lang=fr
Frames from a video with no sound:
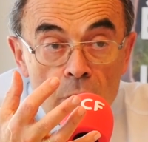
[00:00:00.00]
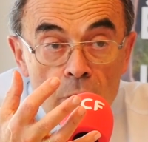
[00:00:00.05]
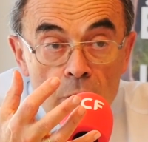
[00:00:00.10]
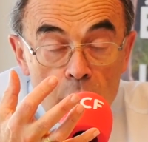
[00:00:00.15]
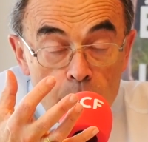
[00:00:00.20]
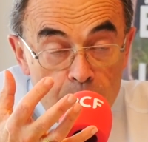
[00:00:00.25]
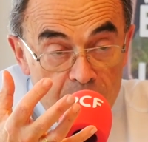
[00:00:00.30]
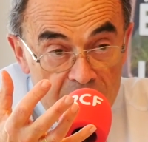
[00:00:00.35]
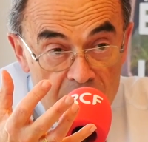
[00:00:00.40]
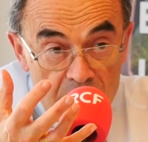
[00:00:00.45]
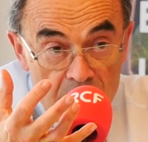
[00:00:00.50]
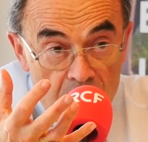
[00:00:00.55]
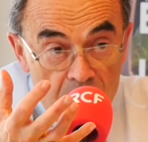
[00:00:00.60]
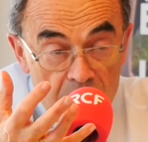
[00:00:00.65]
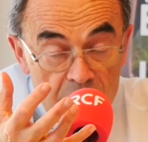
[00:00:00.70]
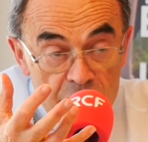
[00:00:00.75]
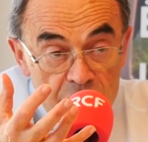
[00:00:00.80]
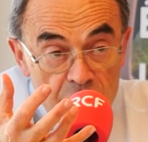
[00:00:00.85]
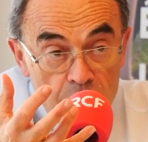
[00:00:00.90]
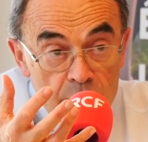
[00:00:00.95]
le
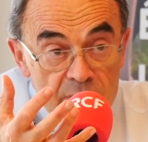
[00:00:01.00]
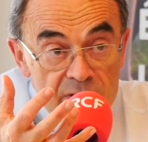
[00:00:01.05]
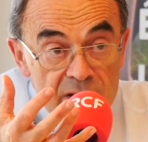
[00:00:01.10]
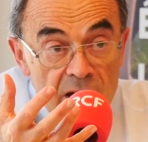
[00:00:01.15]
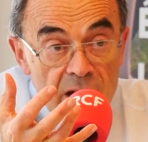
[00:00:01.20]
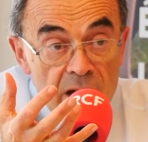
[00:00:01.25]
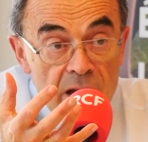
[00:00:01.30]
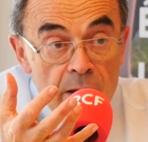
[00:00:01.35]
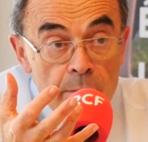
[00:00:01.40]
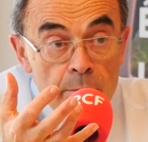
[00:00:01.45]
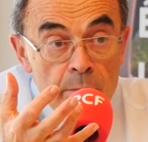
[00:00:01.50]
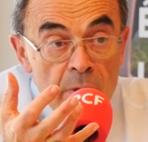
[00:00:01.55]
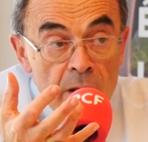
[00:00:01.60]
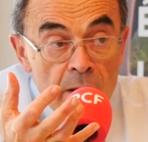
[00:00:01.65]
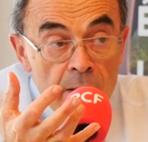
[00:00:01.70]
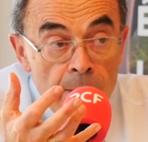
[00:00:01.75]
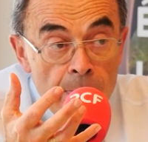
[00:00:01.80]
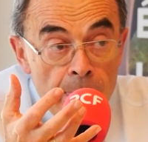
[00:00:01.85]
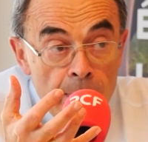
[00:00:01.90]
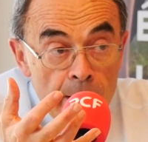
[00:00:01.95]
patriarcat de Jérusalem
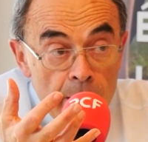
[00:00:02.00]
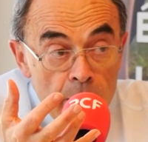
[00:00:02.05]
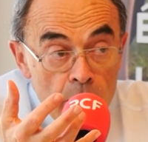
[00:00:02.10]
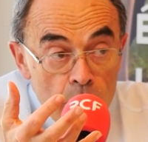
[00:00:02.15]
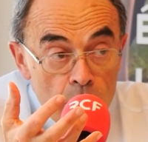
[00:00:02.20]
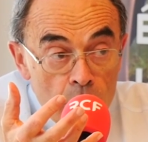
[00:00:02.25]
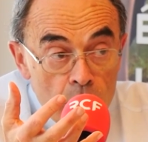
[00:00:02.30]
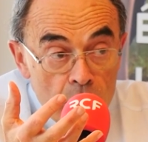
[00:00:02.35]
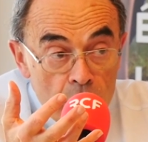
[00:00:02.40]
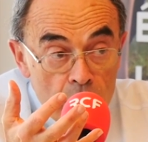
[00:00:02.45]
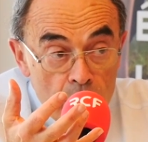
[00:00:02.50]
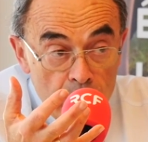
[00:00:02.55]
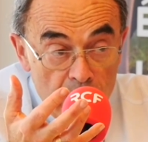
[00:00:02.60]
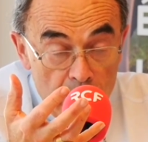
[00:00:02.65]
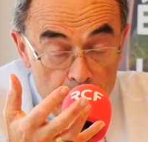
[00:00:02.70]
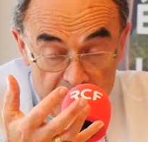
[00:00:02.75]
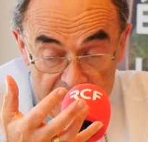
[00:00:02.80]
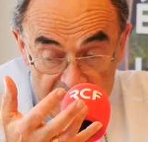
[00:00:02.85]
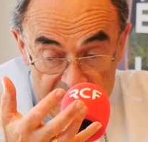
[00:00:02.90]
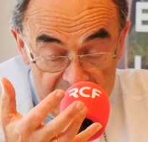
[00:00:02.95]
euh, et
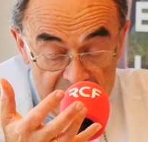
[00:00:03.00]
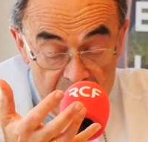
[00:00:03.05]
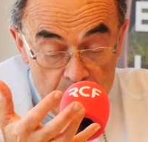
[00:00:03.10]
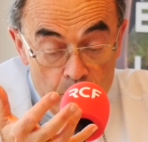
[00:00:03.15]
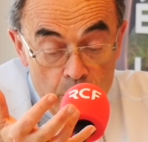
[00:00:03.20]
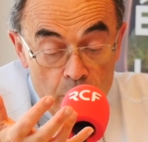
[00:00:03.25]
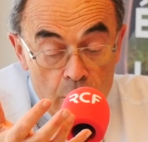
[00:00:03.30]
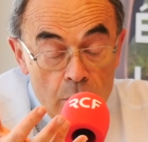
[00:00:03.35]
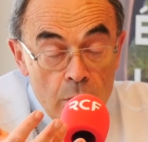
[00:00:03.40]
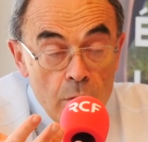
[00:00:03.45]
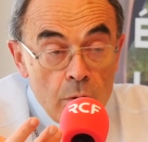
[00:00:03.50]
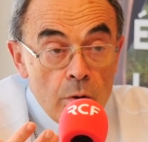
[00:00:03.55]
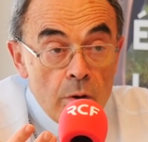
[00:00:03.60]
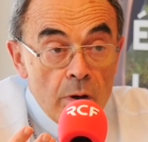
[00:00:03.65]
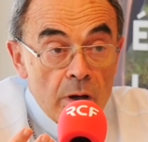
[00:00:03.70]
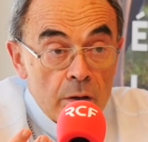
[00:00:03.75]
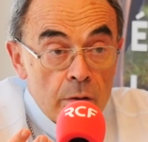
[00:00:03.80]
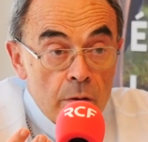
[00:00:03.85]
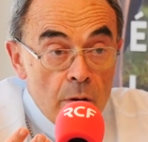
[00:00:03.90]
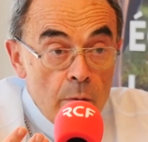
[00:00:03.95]
précisément, euh,
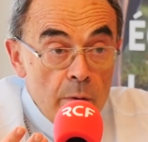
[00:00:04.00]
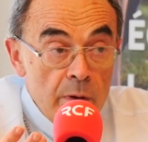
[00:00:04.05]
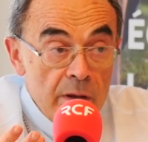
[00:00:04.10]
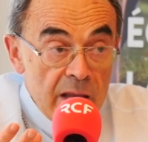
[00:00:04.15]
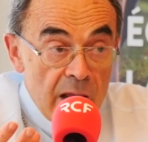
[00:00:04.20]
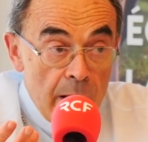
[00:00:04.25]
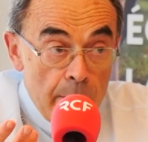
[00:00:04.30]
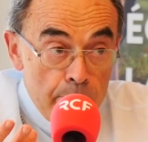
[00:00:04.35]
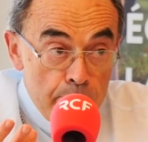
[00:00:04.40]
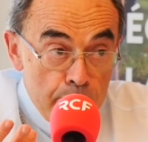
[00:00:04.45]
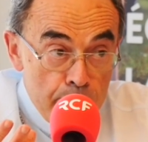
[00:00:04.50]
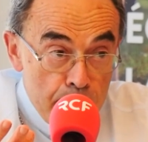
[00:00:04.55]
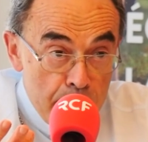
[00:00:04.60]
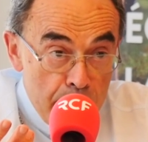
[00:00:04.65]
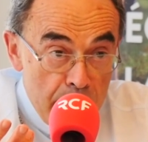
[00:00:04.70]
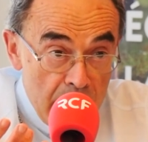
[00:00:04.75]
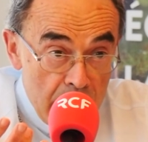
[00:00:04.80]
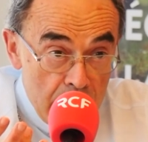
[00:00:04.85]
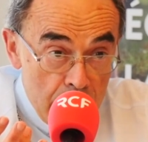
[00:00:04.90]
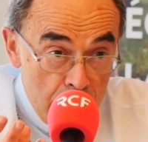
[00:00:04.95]
actuellement, il n'y a
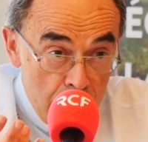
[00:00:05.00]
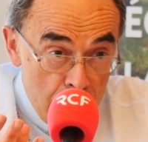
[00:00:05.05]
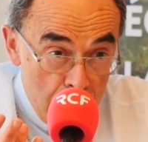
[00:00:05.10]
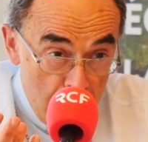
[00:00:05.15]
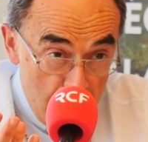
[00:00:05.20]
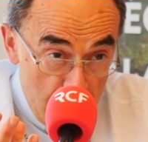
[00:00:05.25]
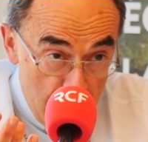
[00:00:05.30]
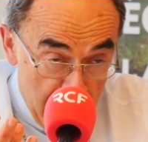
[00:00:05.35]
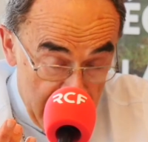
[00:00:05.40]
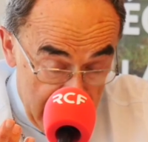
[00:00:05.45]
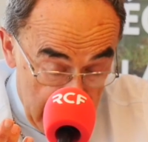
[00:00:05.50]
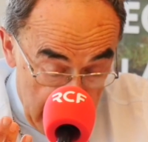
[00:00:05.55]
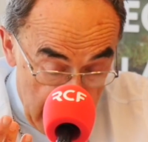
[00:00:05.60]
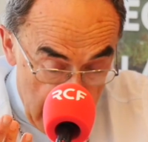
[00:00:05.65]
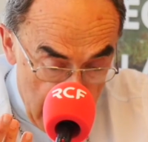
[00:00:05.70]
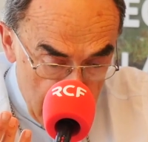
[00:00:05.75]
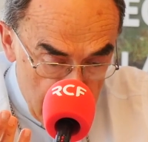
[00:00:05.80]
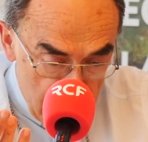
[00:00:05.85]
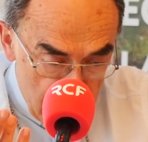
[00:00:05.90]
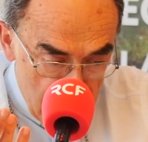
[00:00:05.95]
pas de
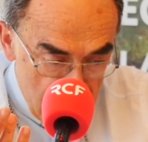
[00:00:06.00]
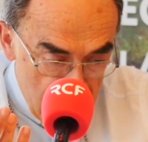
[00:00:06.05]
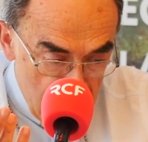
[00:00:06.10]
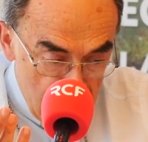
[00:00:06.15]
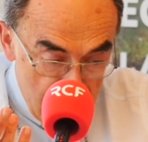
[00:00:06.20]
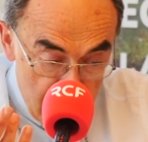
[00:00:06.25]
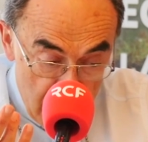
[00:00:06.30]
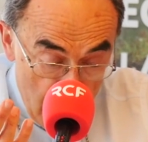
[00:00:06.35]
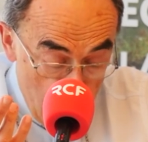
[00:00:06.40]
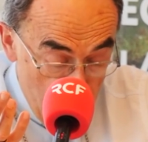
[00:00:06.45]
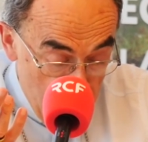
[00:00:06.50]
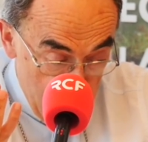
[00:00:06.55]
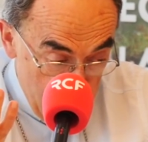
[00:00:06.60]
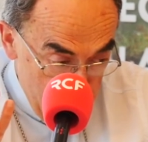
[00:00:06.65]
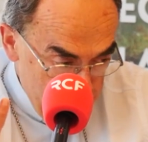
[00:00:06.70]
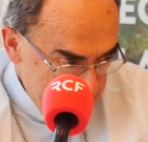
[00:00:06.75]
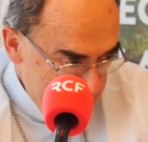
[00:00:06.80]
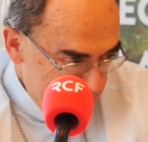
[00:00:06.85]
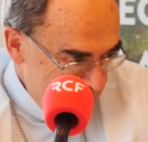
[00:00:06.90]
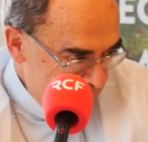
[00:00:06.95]
patriarche, c'est comme à
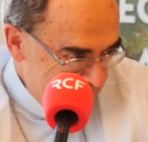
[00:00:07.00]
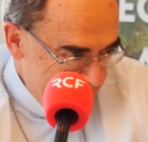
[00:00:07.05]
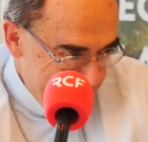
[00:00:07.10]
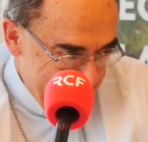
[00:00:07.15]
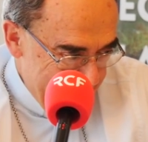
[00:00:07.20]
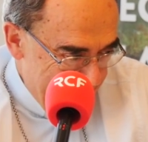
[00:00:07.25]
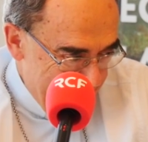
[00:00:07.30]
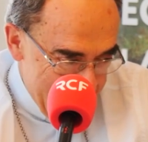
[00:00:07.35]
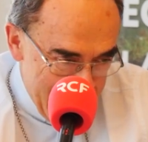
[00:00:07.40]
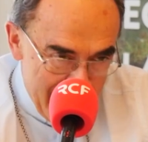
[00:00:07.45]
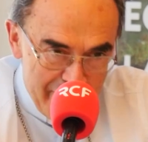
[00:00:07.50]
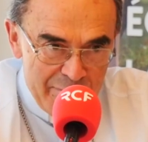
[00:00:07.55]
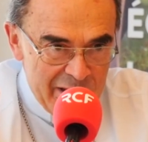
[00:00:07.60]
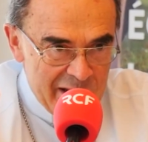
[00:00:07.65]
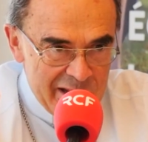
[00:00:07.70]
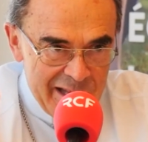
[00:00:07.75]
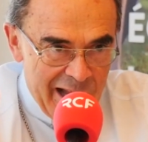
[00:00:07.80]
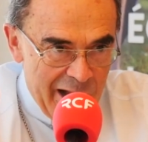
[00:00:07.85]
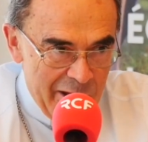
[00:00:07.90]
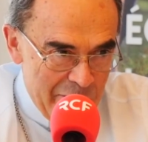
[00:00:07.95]
Lyon d'ailleurs, et un
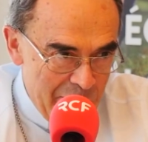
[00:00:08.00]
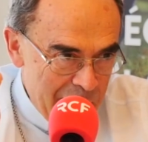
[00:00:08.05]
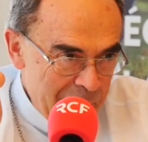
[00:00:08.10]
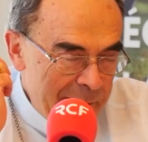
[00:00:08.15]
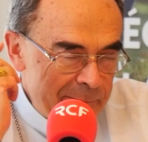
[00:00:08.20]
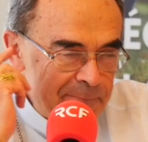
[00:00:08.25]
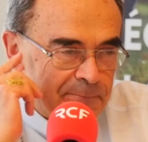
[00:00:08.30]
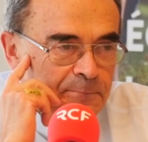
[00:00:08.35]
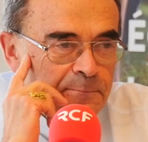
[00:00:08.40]
administrateur,